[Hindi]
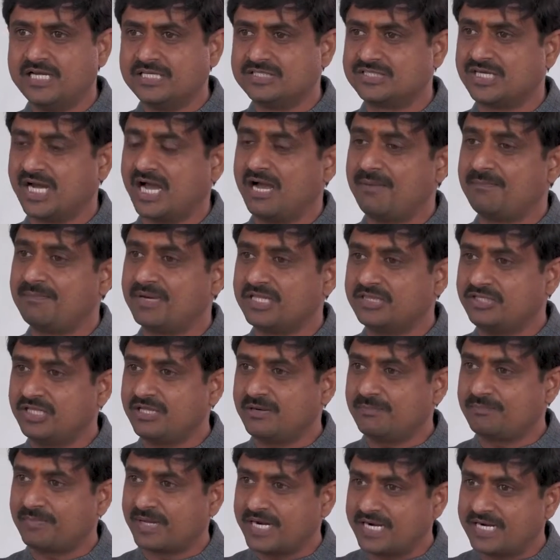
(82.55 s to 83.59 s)
जहां
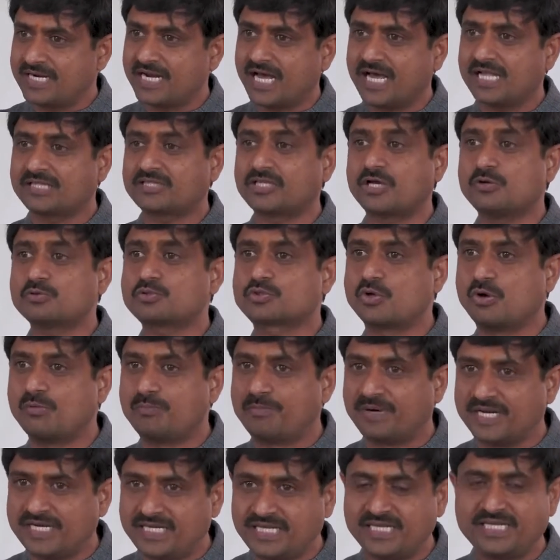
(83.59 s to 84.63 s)
मंदिर बन रहा था उसको
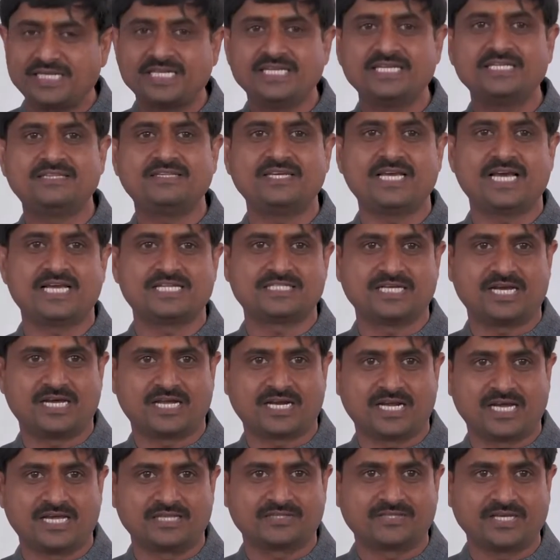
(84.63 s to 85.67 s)
बनने नहीं दिया जा
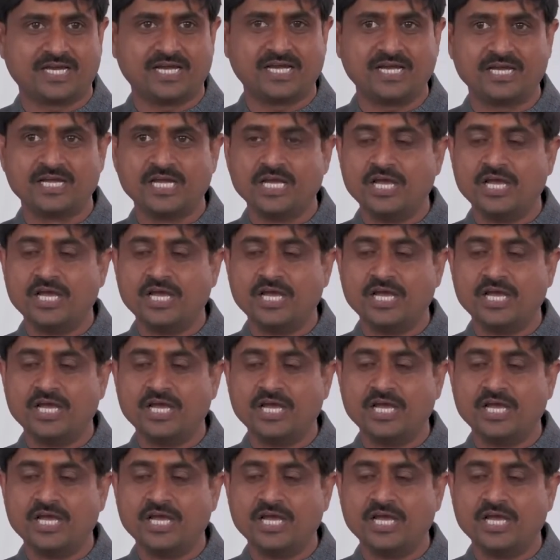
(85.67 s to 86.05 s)
रहा था